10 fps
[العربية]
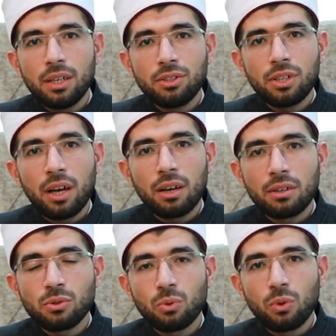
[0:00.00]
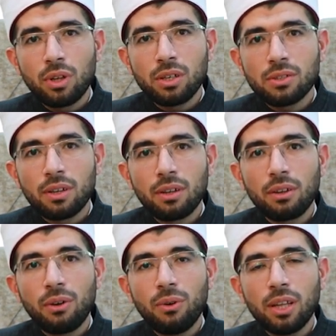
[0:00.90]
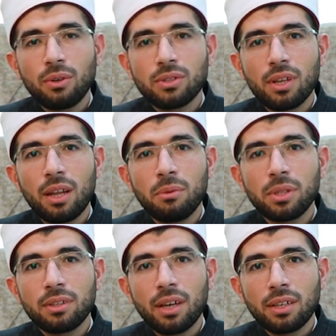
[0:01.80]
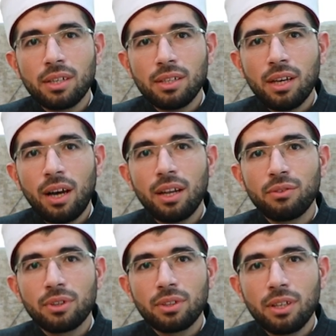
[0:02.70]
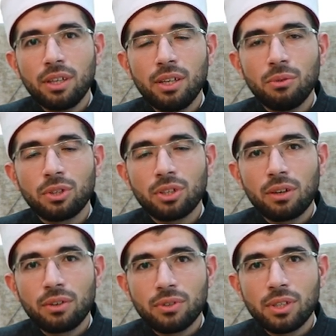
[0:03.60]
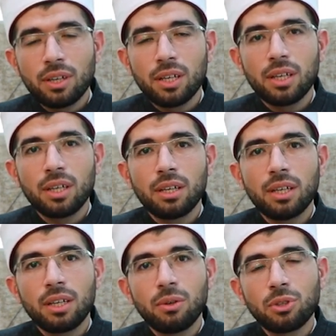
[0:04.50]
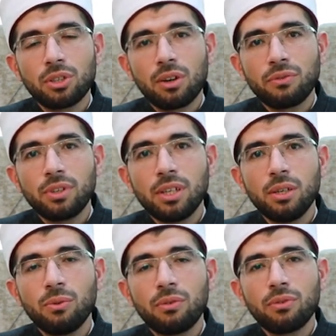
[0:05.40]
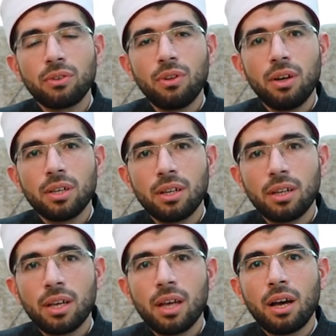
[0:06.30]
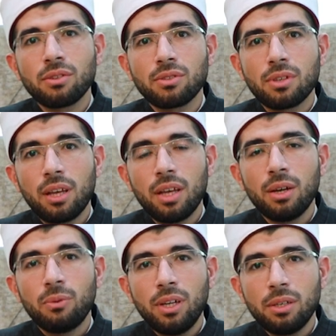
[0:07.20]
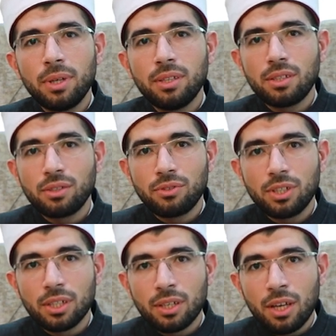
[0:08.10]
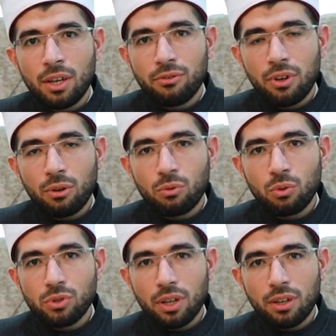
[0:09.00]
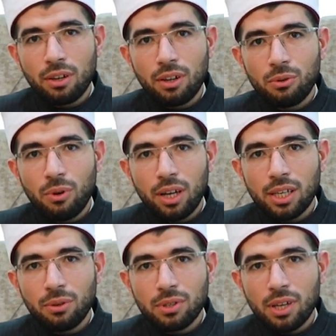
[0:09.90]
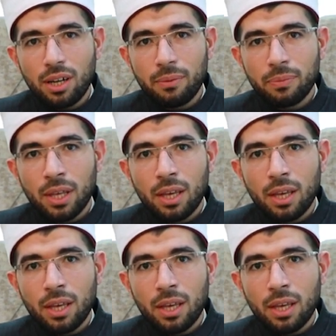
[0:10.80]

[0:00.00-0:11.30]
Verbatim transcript: جاء رسول الله صلى الله عليه وسلم بالتأكيد على فضله وشرف آه، وشرفه وفضائل الصلاة والعبادة فيه فيقول صلى الله عليه وسلم